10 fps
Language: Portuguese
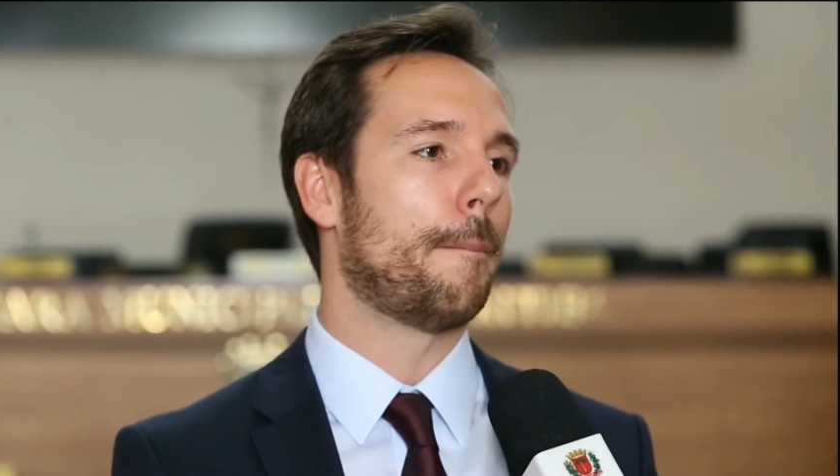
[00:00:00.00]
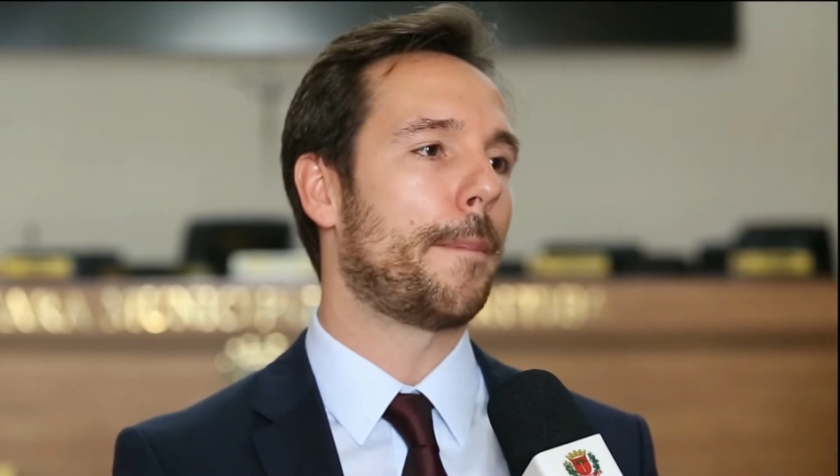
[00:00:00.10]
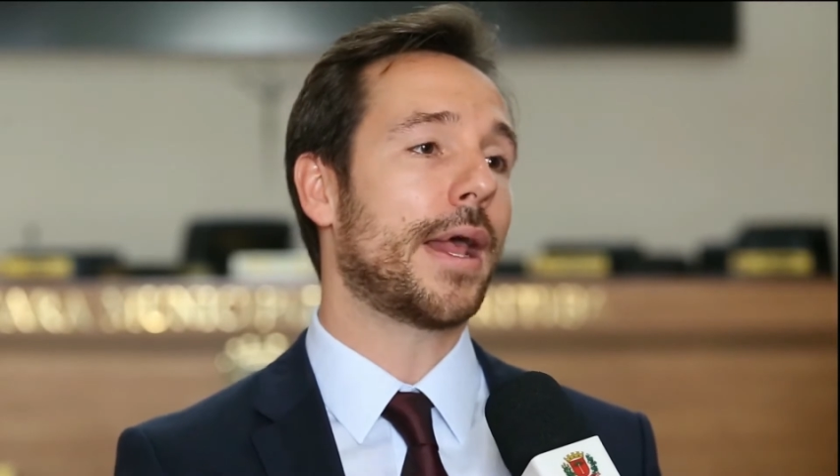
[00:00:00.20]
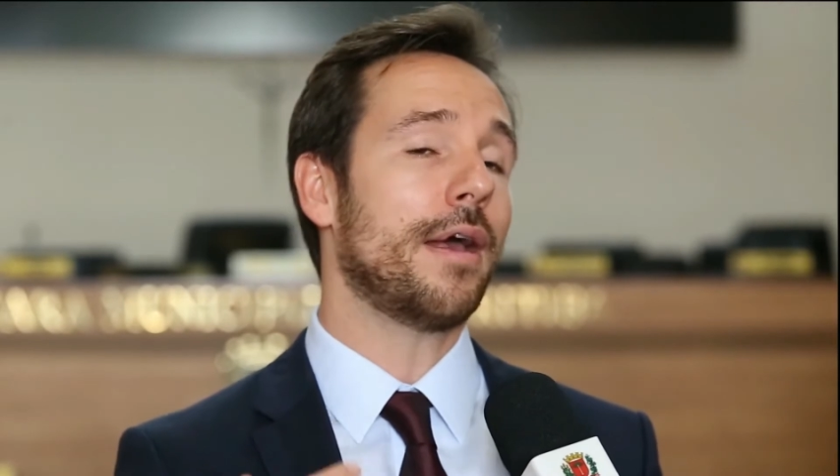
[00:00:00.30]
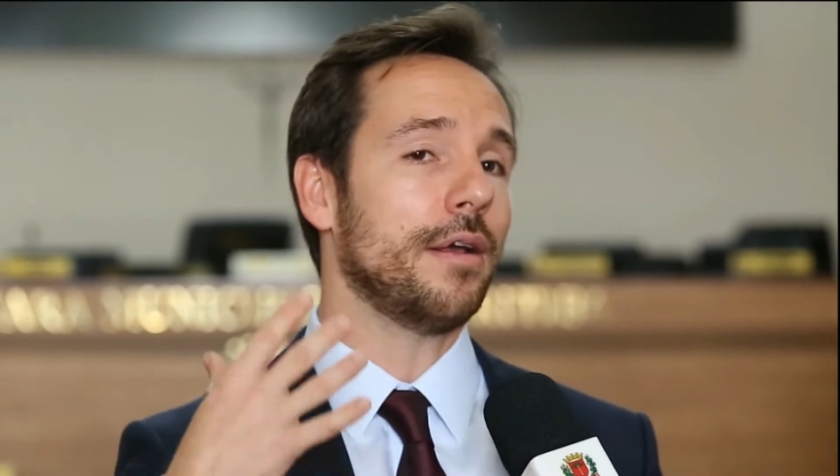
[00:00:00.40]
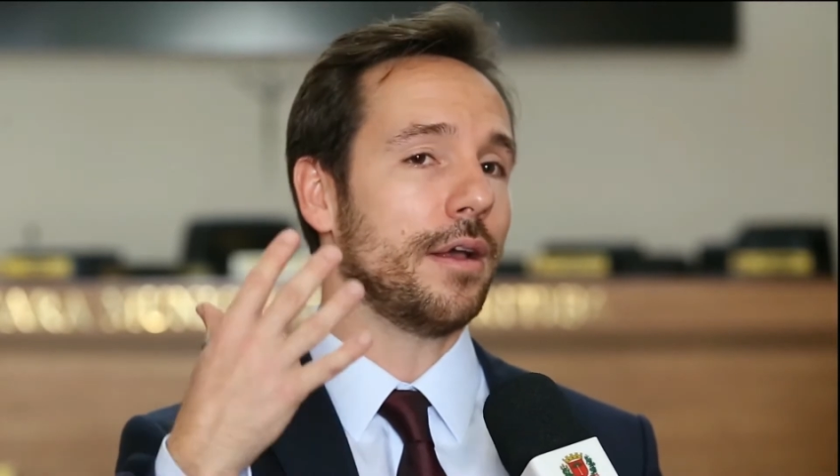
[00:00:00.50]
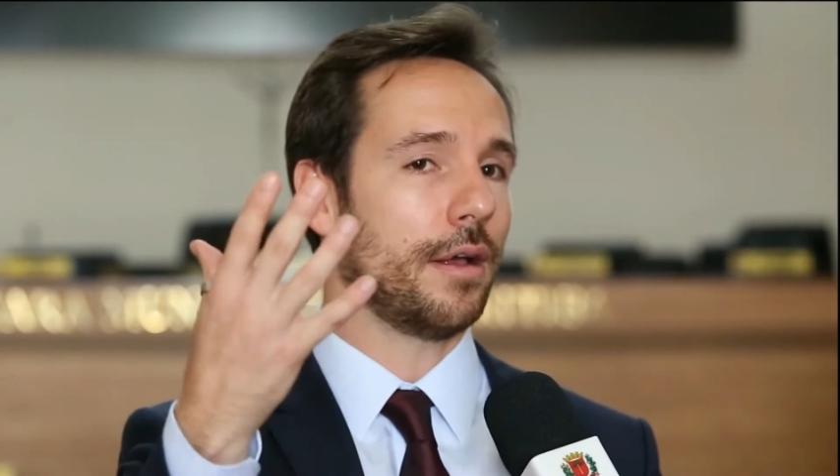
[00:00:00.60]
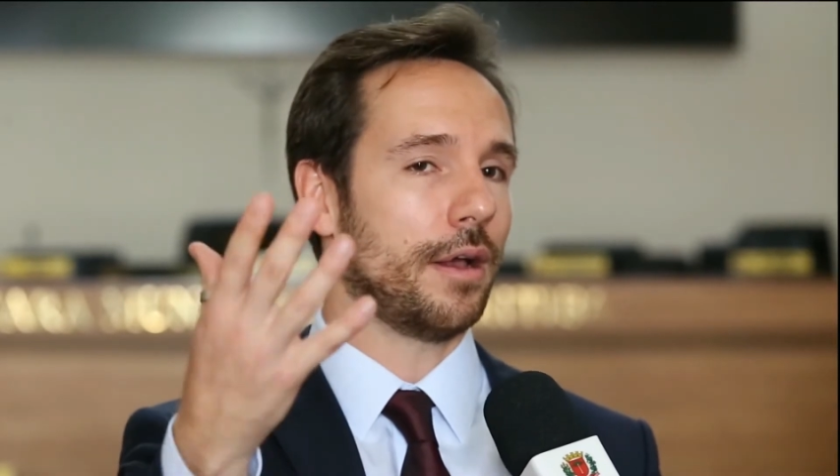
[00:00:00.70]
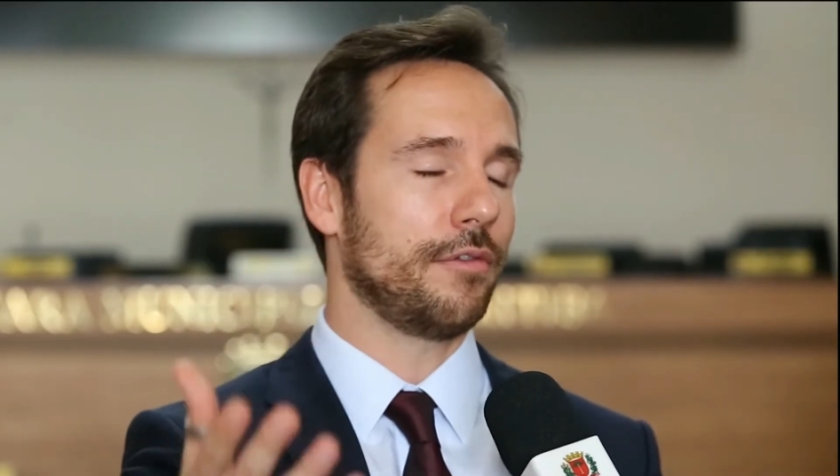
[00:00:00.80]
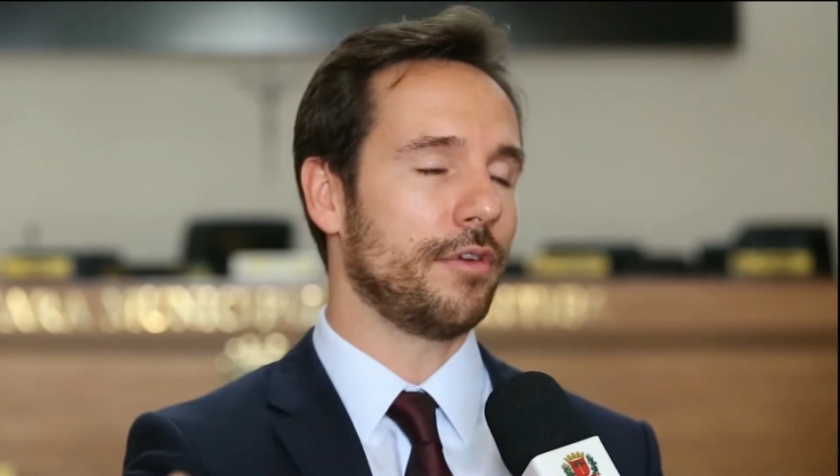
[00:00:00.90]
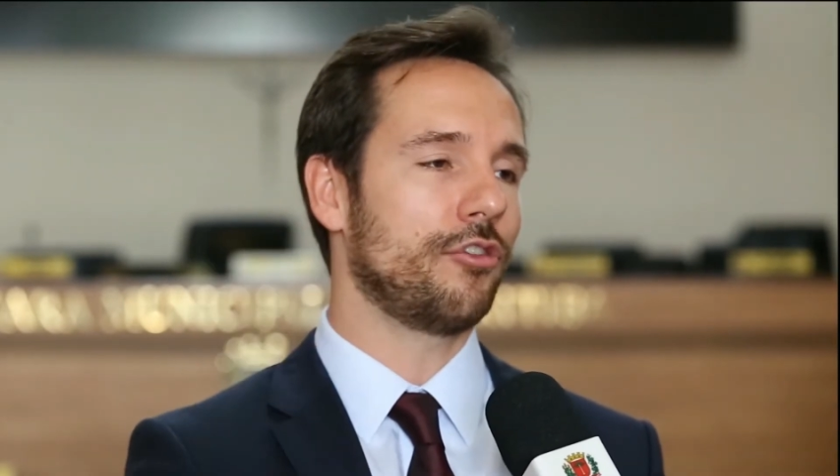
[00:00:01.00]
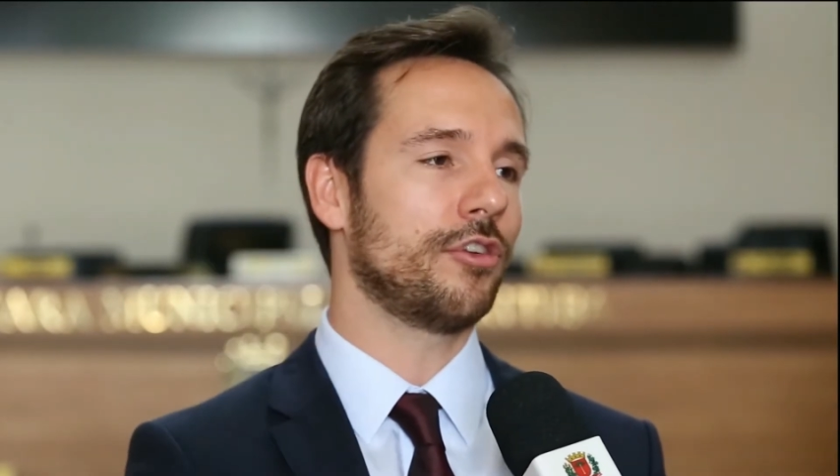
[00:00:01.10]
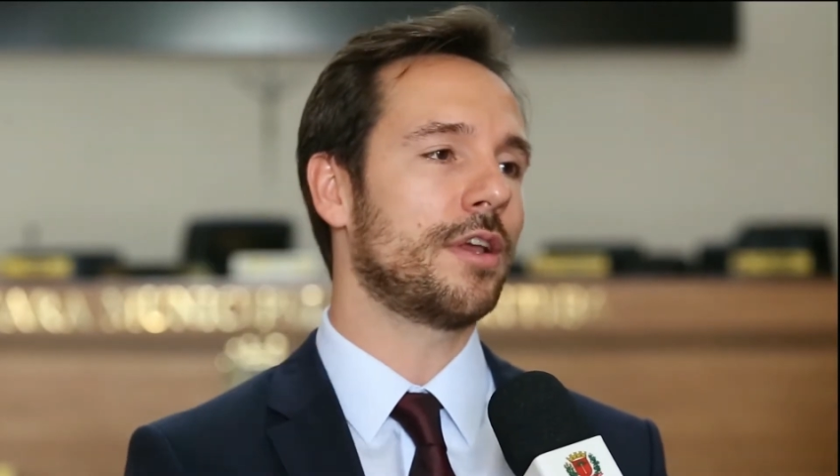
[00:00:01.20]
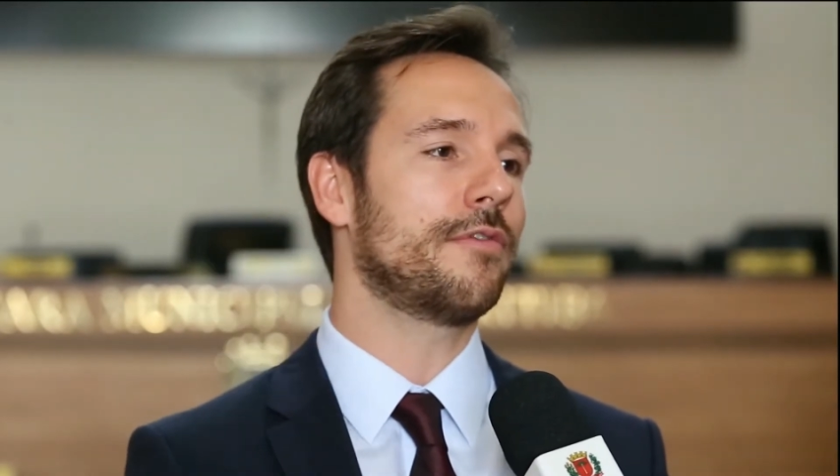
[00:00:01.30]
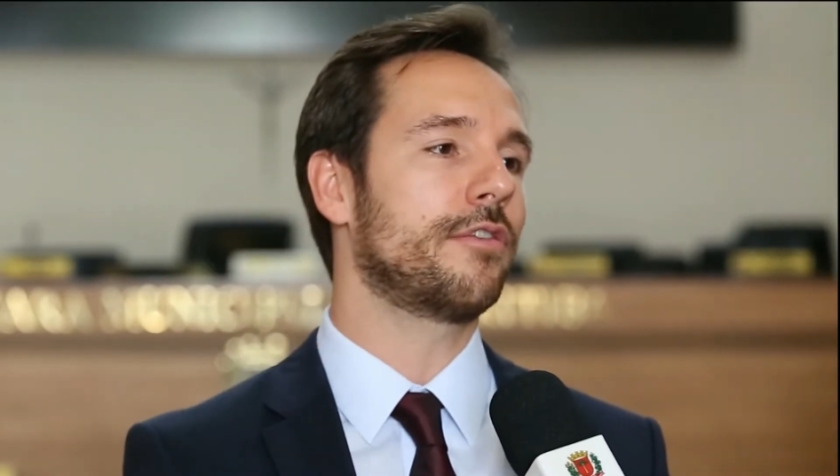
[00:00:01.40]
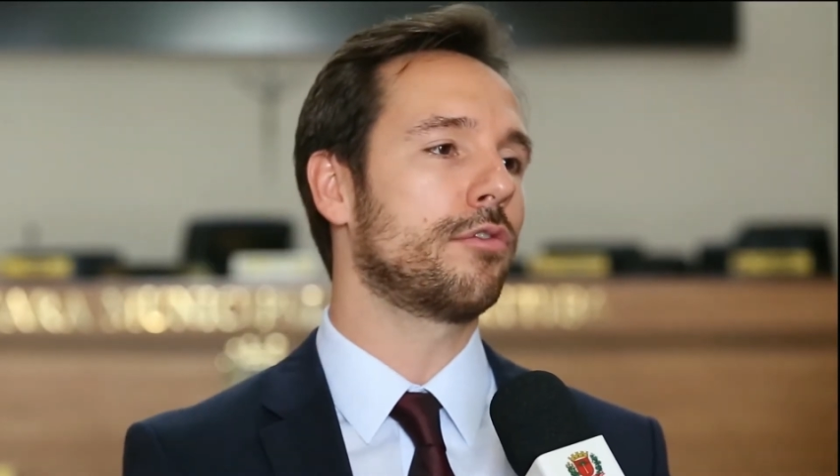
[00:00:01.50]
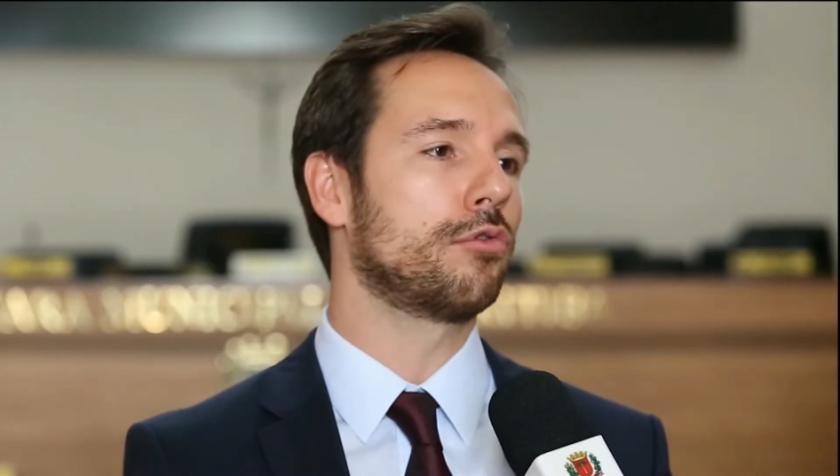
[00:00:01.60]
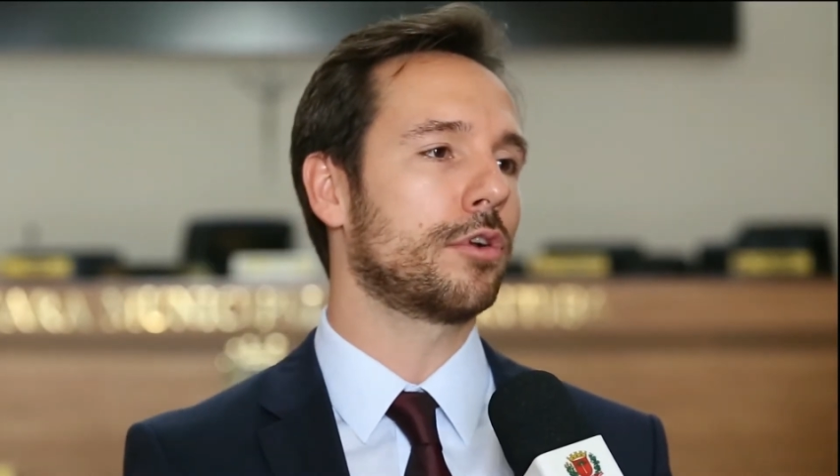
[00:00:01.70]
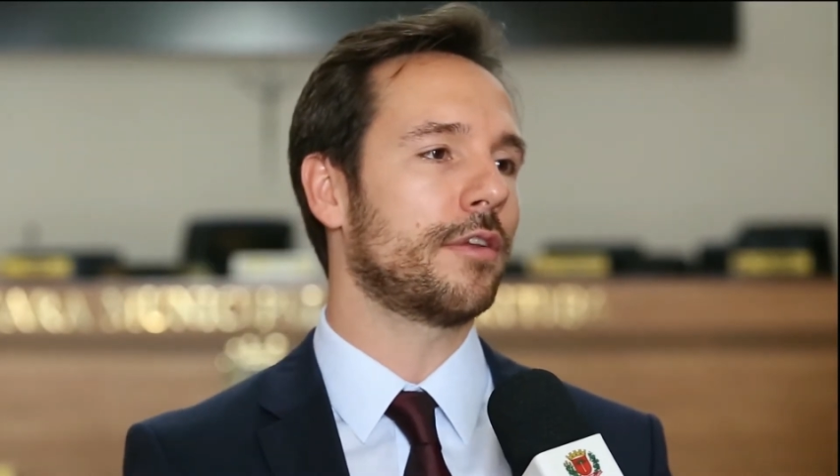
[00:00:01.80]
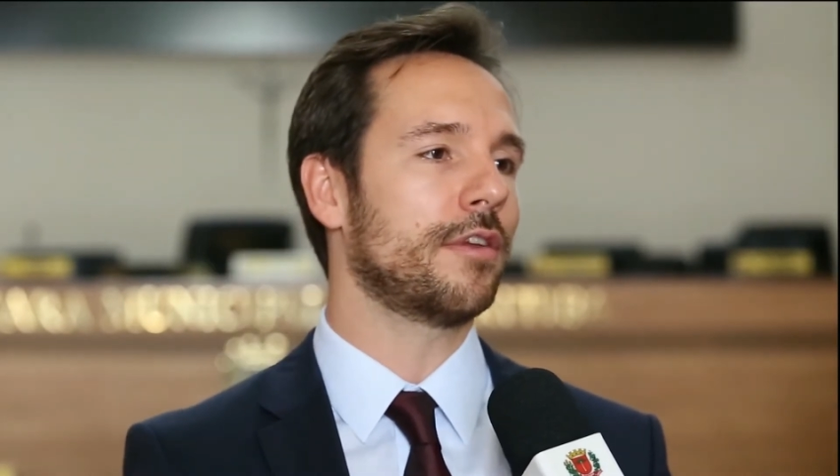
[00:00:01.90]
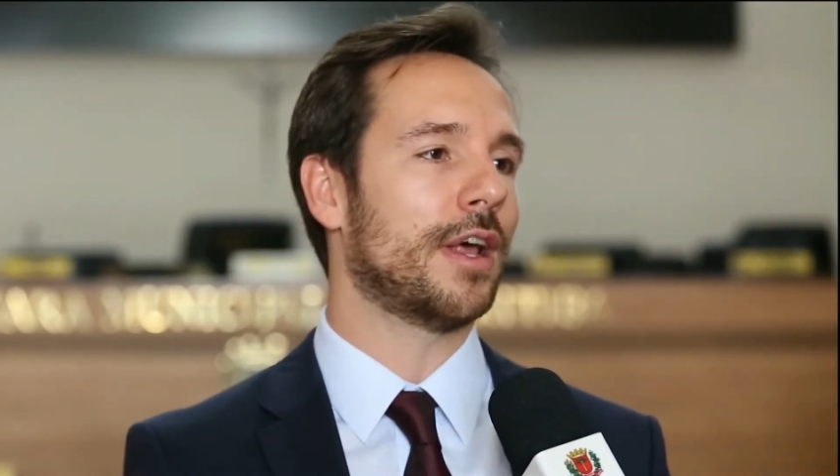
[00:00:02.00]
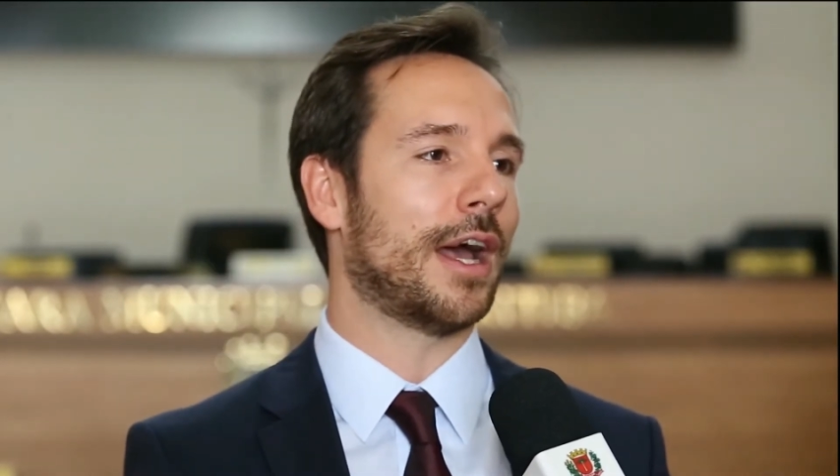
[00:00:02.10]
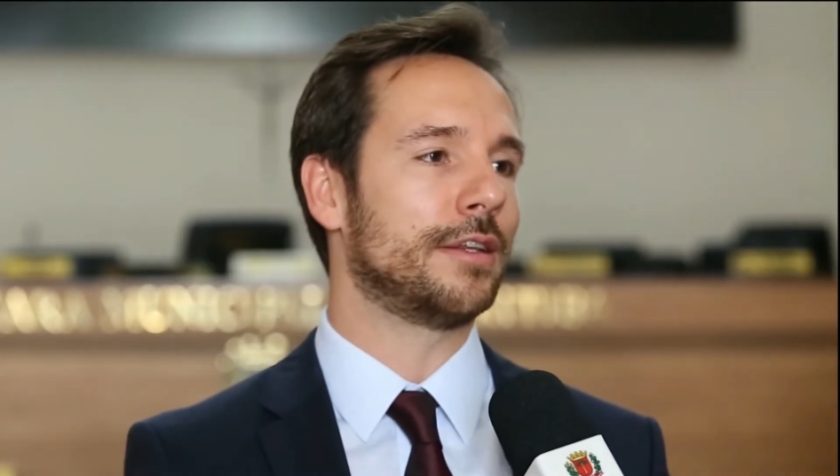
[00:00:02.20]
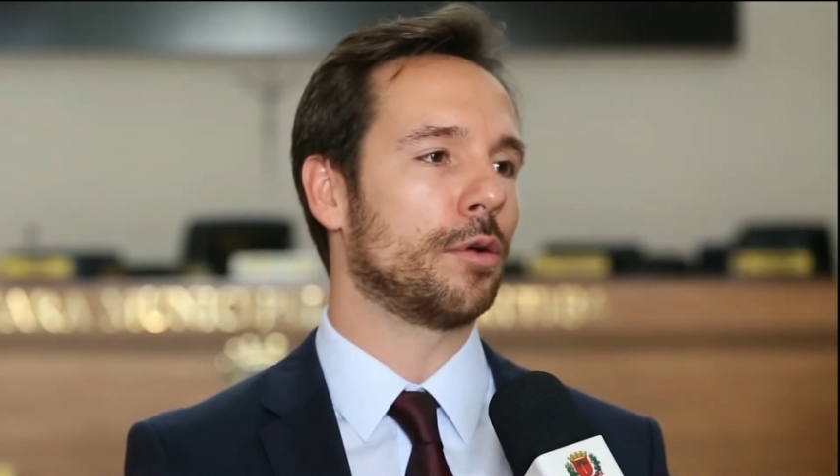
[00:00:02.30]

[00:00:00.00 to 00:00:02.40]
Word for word: para ah, investir na infraestrutura da cidade.